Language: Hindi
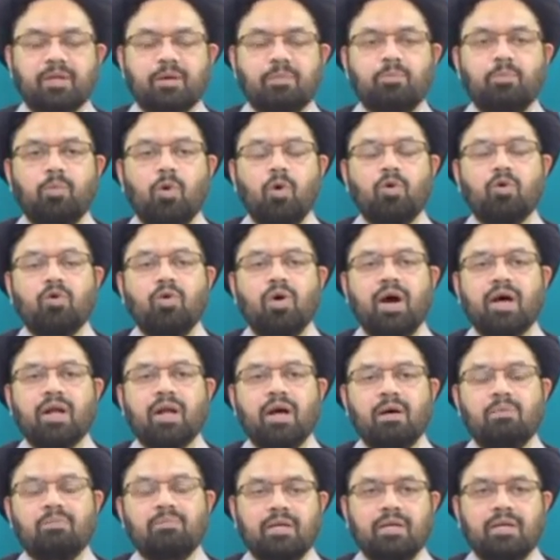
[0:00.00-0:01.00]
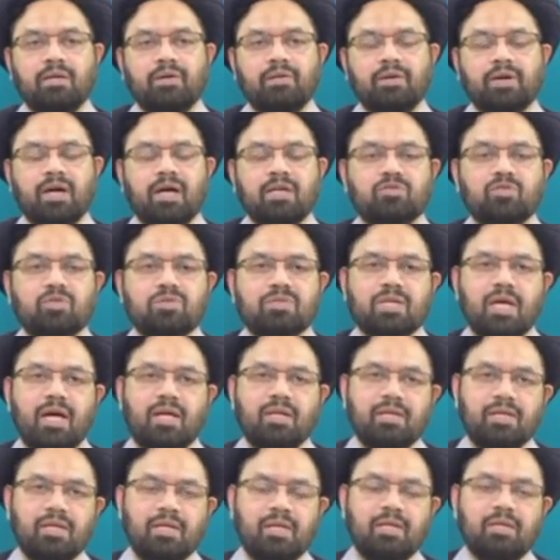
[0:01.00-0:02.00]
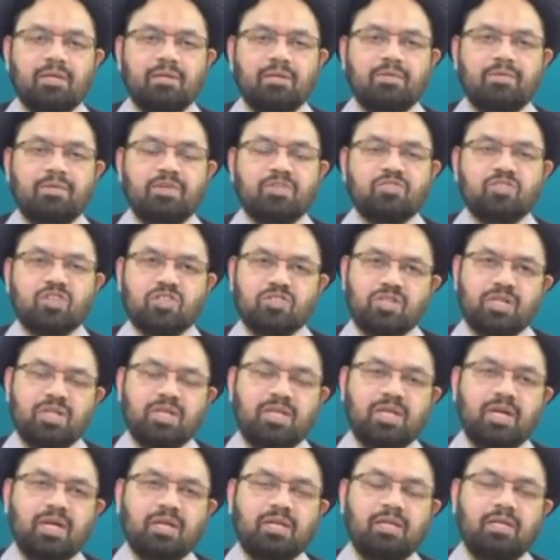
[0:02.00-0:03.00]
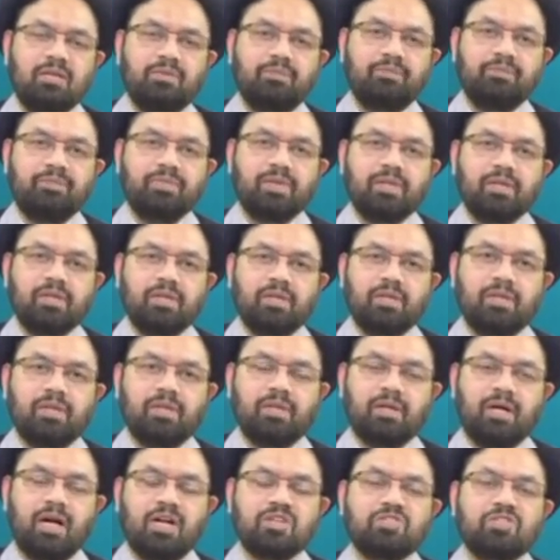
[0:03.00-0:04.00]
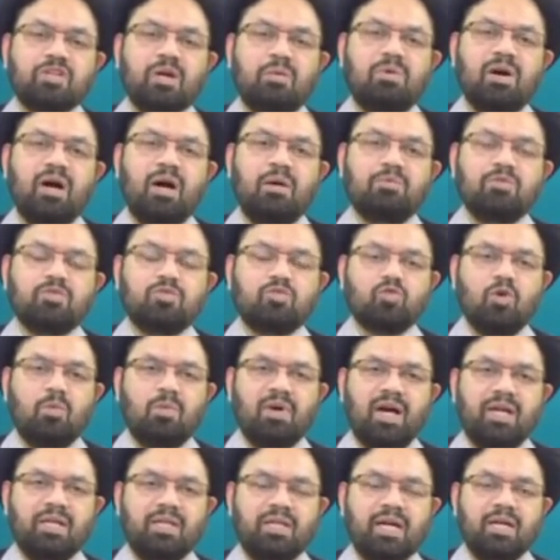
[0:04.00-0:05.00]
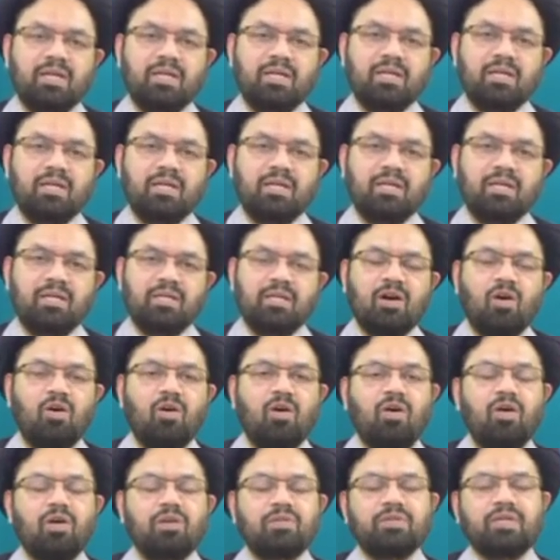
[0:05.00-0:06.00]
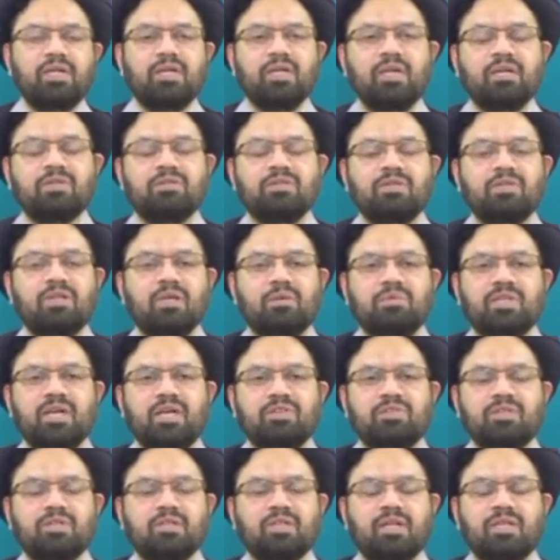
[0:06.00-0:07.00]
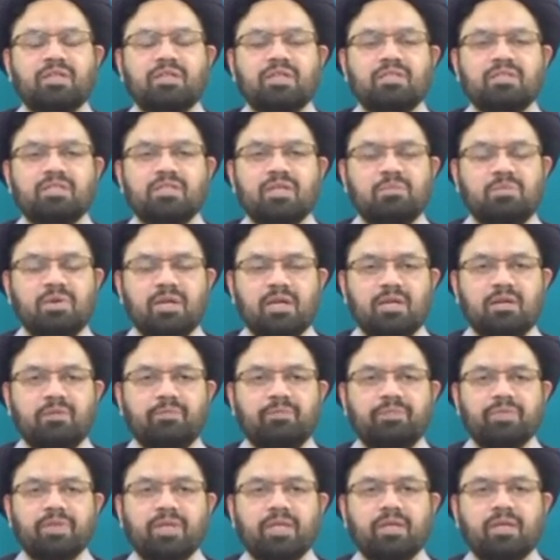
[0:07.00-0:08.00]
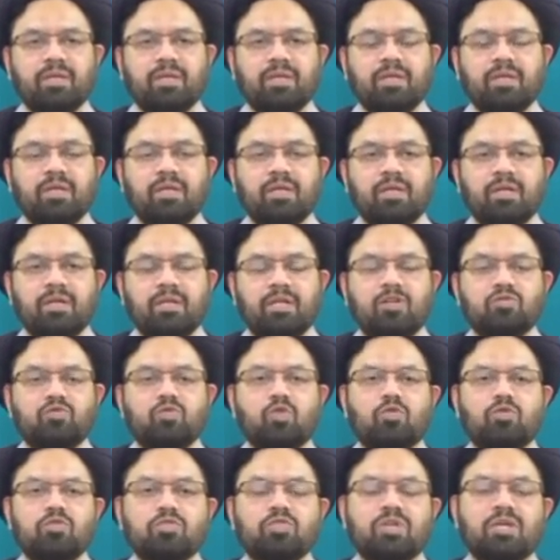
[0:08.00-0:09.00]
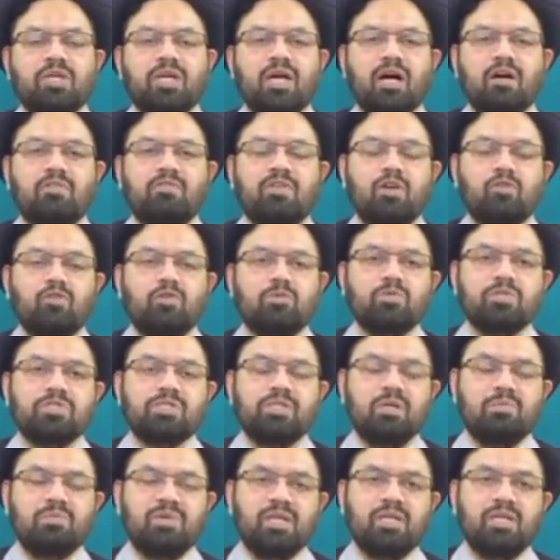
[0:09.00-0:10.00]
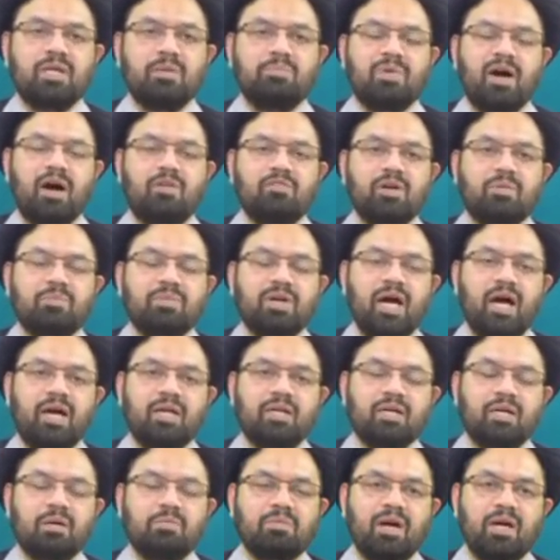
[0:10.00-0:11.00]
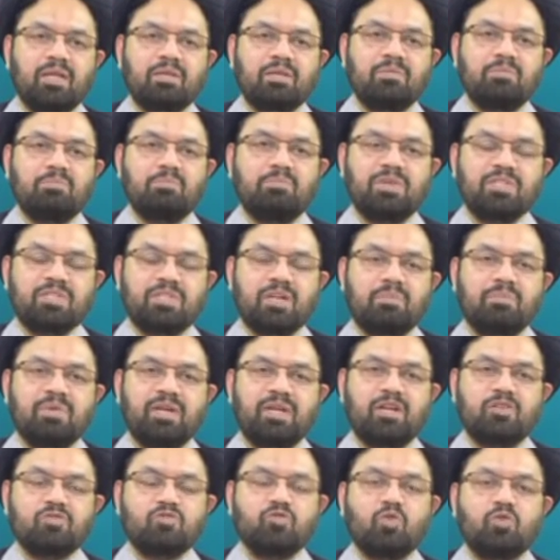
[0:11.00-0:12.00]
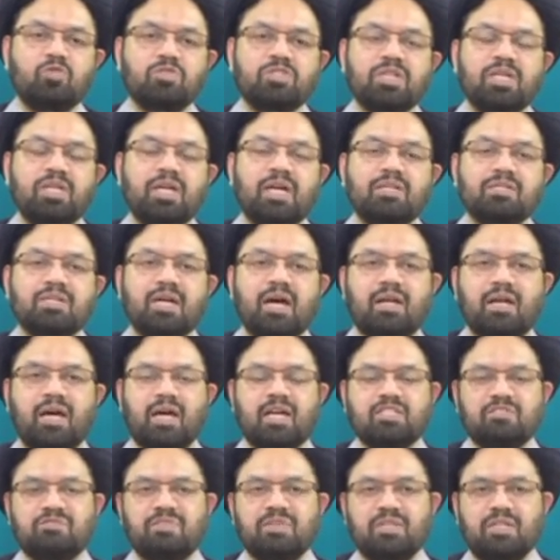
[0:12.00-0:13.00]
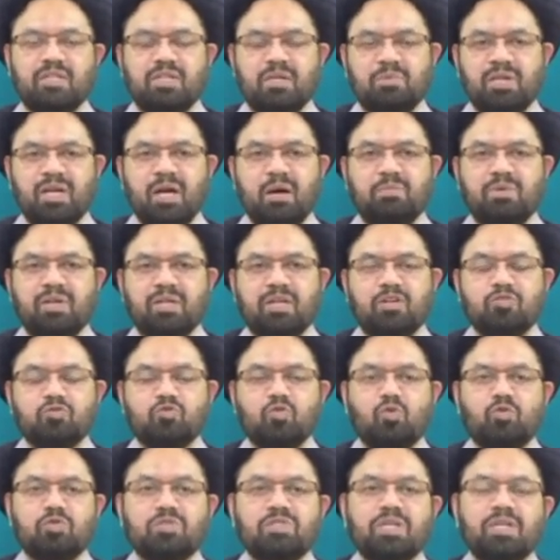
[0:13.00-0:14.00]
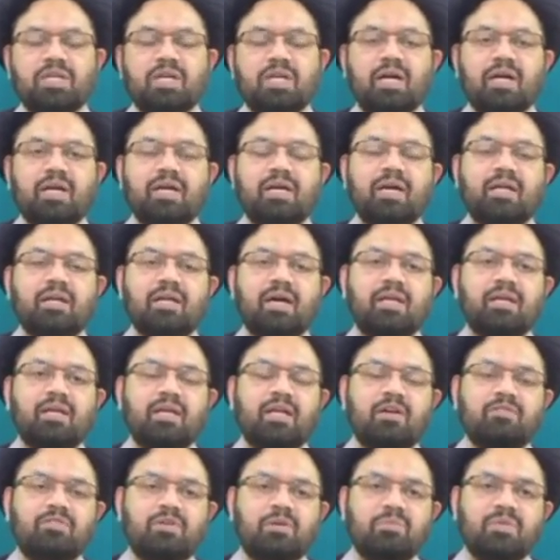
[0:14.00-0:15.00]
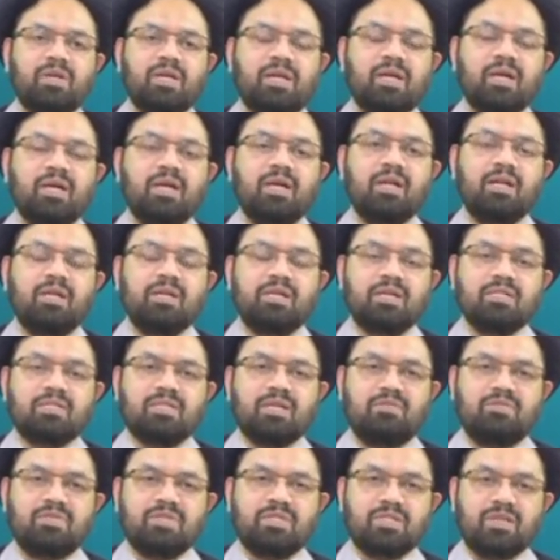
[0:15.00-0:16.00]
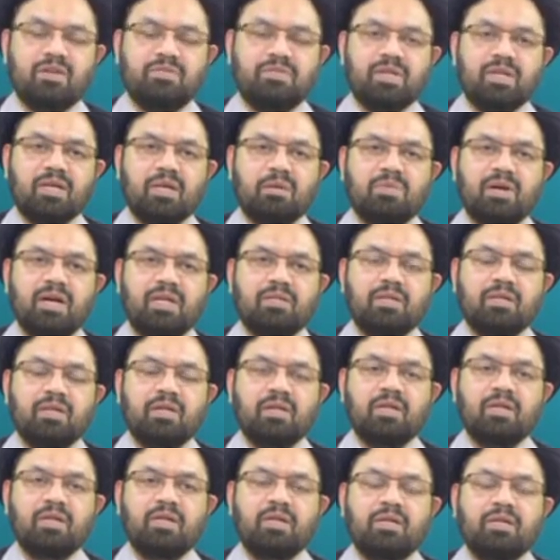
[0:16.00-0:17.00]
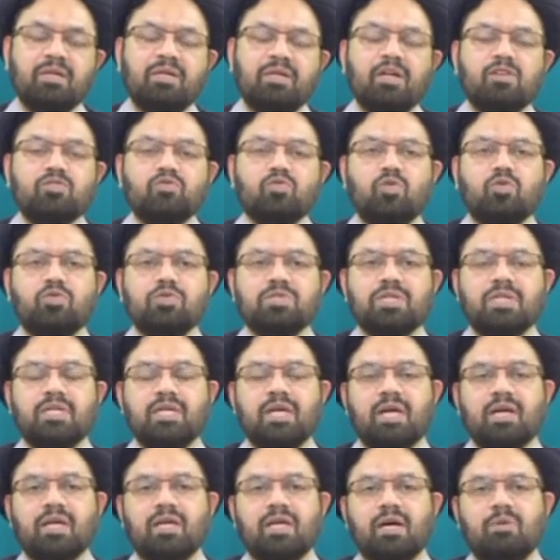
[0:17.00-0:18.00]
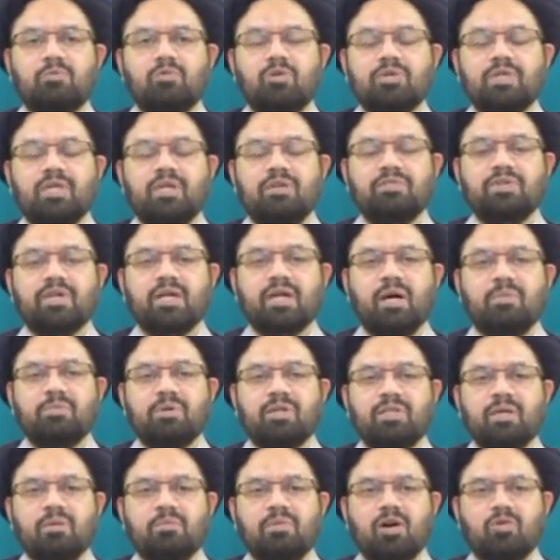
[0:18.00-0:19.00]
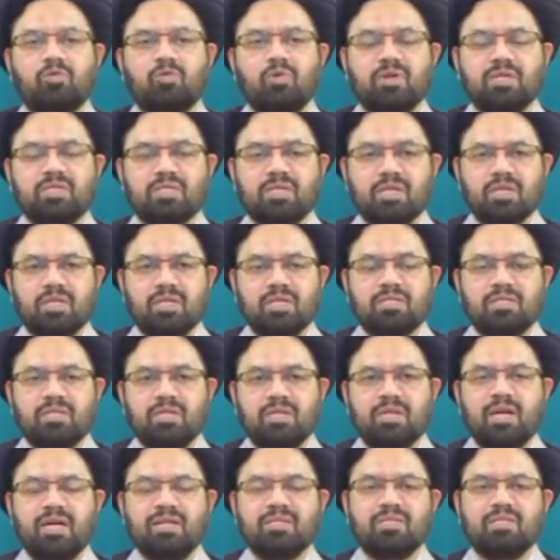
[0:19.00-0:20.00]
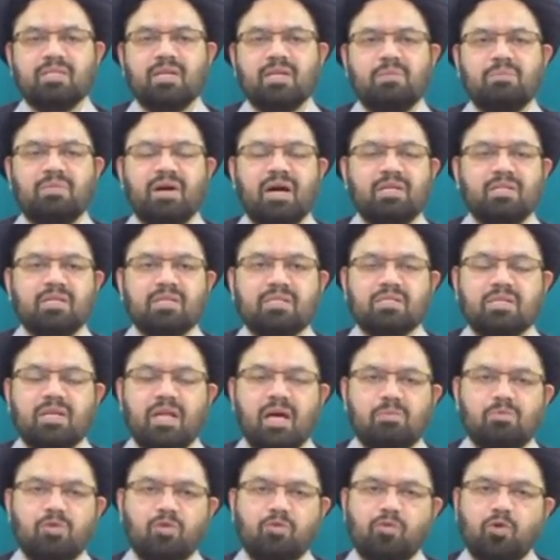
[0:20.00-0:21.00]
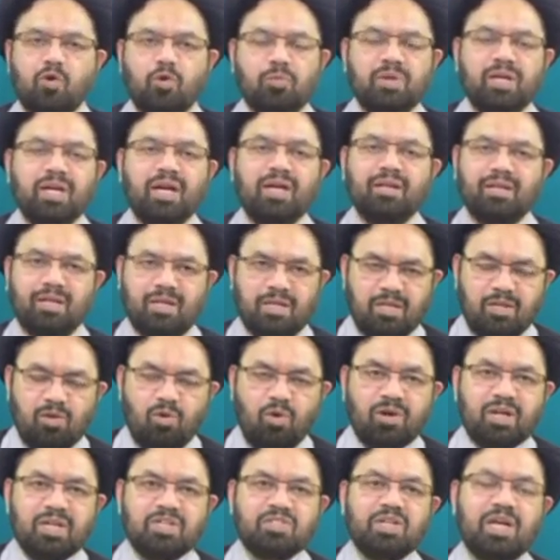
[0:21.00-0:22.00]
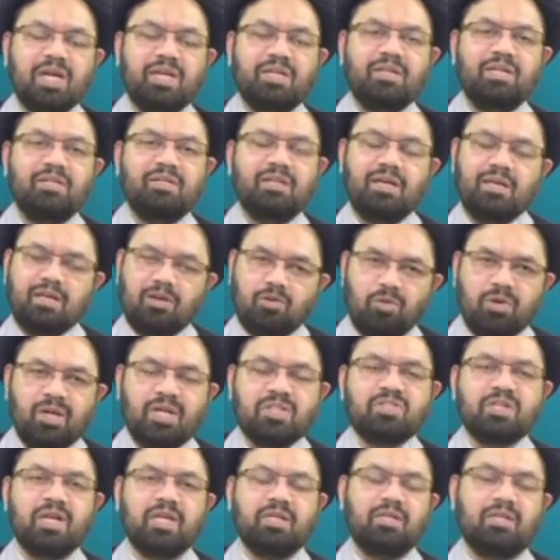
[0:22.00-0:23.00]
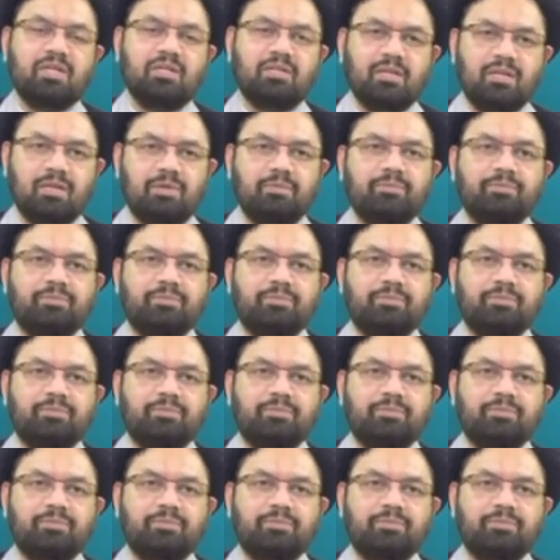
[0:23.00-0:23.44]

बोको हराम रियाजुलसालहन चचीनिया की अशबाब सोमालिया की या और दीगर जितनी भी दहशतगर्द तंजीमें हैं या जो कुछ किया अखमानमसलमिन ने पावर में आने के बाद मिस्र में या जो कुछ किया जा रहा है इस वक्त लीबिया में या जो कुछ किया गया नाइन एलेवन में या सेवन सेवन के बाद या जो कुछ किया गया मुख्तलिफ जगह पर धमाकों के ज़रिए से क्या इसके बाद इस्लामोफोबिया नहीं होना चाहिए था या होना चाहिए था